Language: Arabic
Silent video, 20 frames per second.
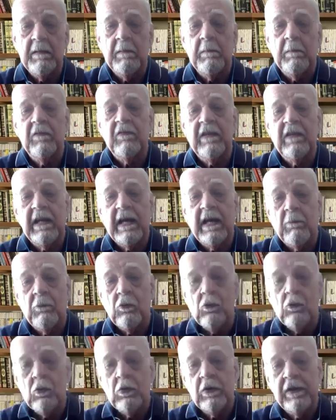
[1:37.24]
بس انا عم
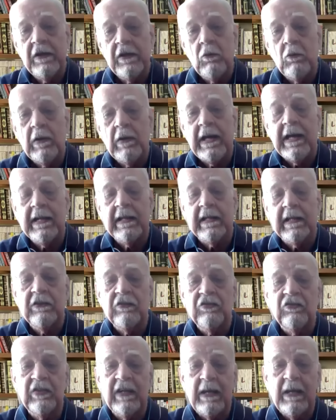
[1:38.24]
بقول انه الحركه
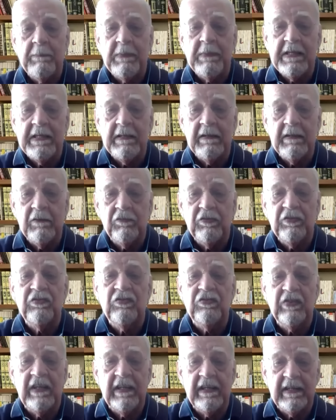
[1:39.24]
الشعبيه في
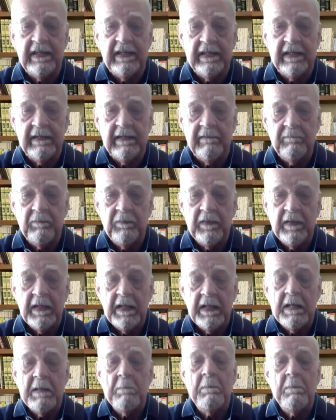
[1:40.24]
الشارع
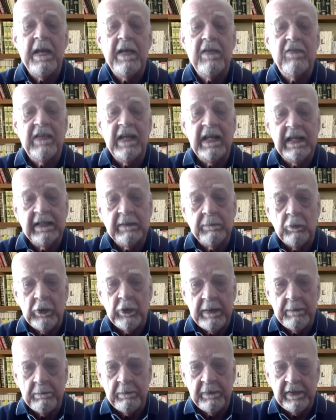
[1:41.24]
ما زالت
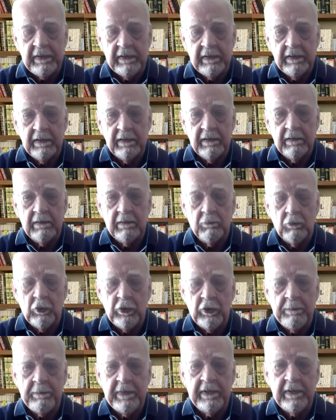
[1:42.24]
مهمه
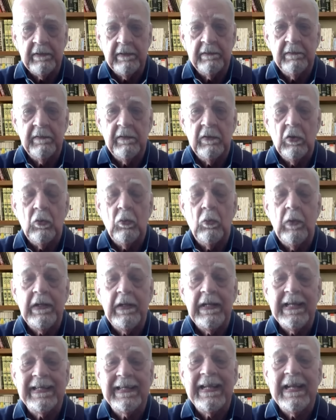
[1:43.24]
مهمه
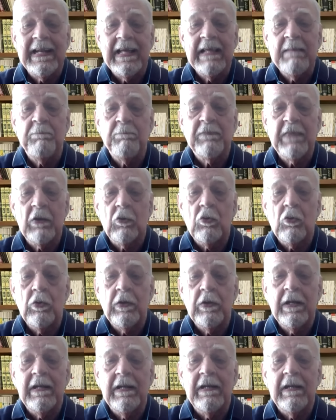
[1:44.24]
ولكن لن
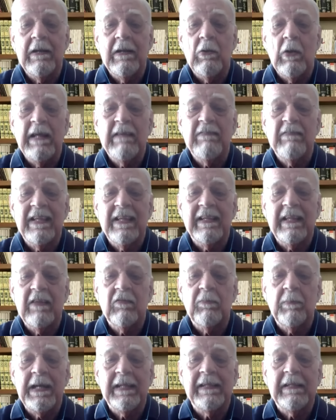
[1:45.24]
تكن ليست
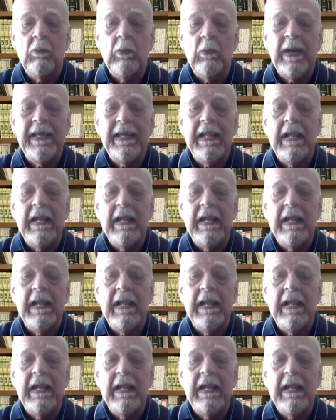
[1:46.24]
اصبحت الوح...